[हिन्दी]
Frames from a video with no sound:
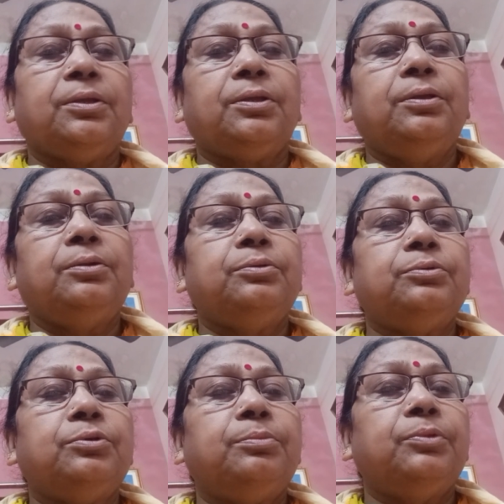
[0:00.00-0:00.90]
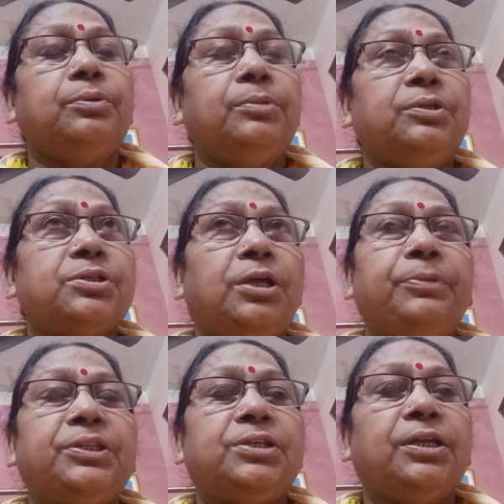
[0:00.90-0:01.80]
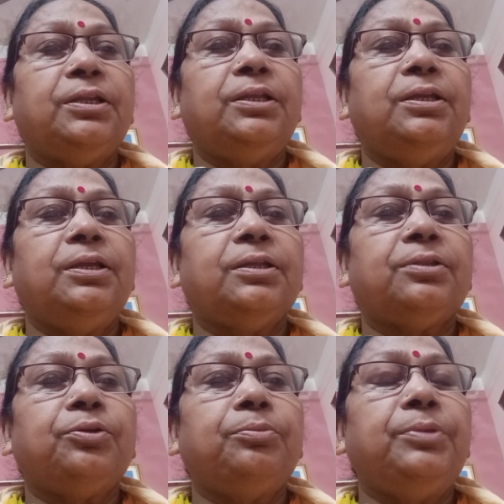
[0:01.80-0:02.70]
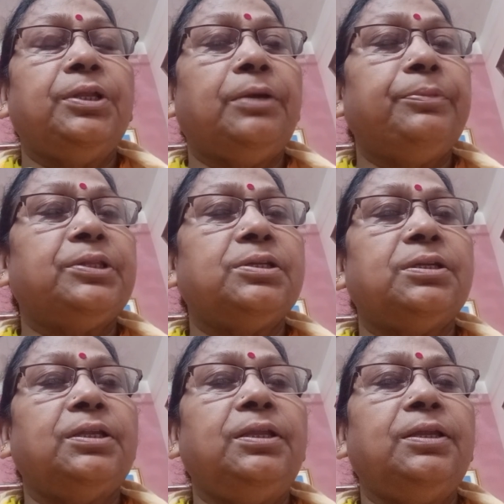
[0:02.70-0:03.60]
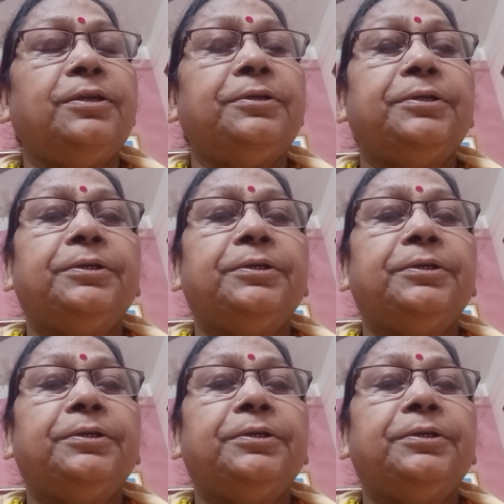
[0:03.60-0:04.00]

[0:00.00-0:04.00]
कि जो इसका बच्चा नहीं है तो मेरा बच्चा नहीं है